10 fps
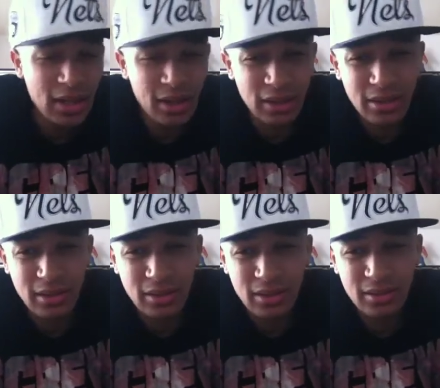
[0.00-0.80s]

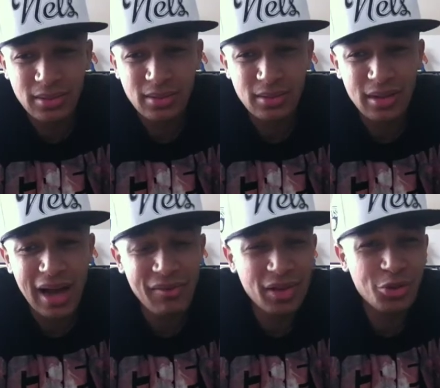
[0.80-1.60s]
euh,
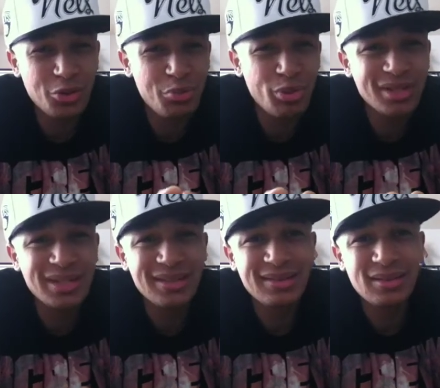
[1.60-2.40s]
avec une
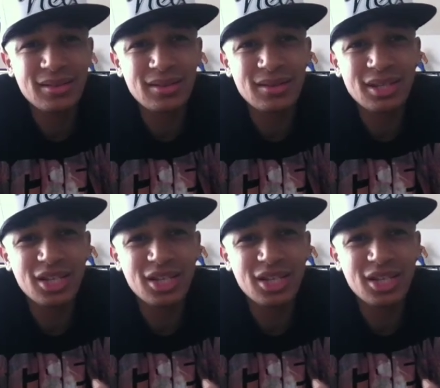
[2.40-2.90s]
petite euh,